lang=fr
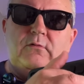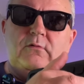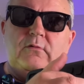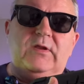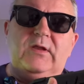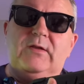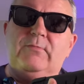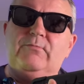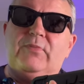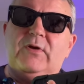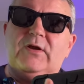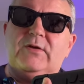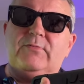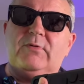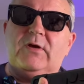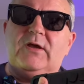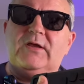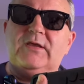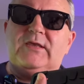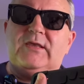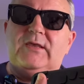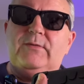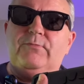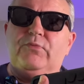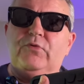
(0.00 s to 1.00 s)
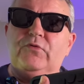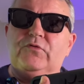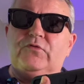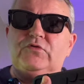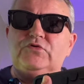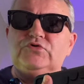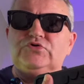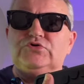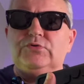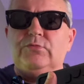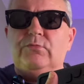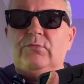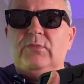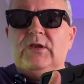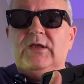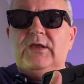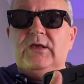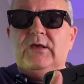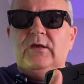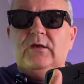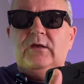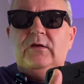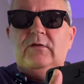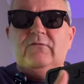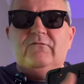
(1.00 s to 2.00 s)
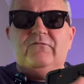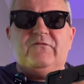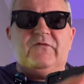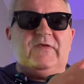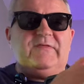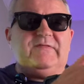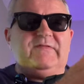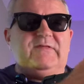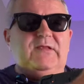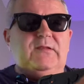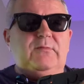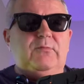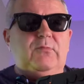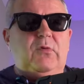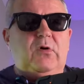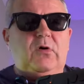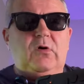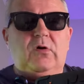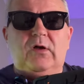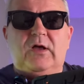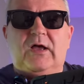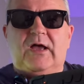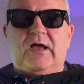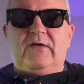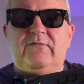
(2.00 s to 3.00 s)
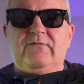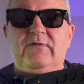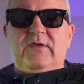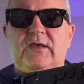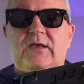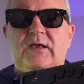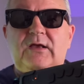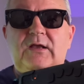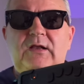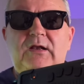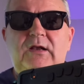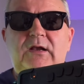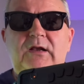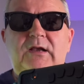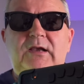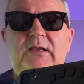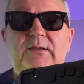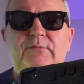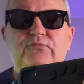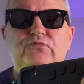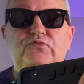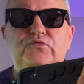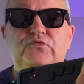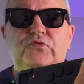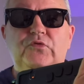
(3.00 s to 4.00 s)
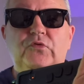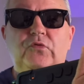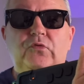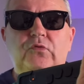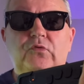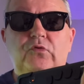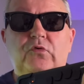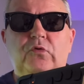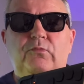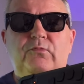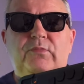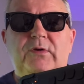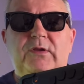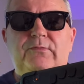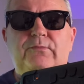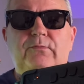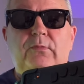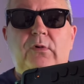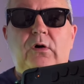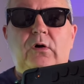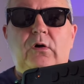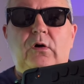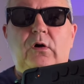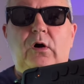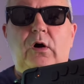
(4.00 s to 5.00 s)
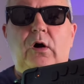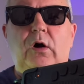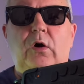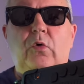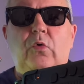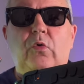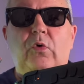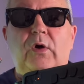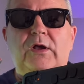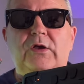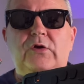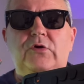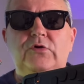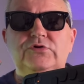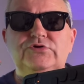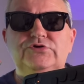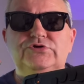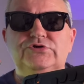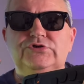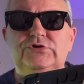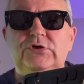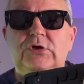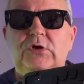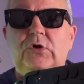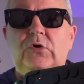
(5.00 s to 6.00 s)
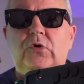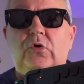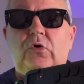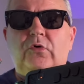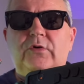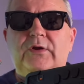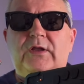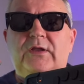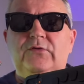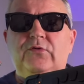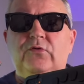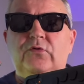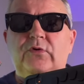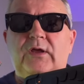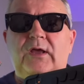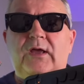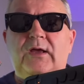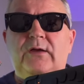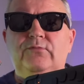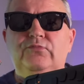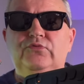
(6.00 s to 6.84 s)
on a une plage braille qui peut se jumeler facilement avec les boutons complètement en haut à gauche. On a donc un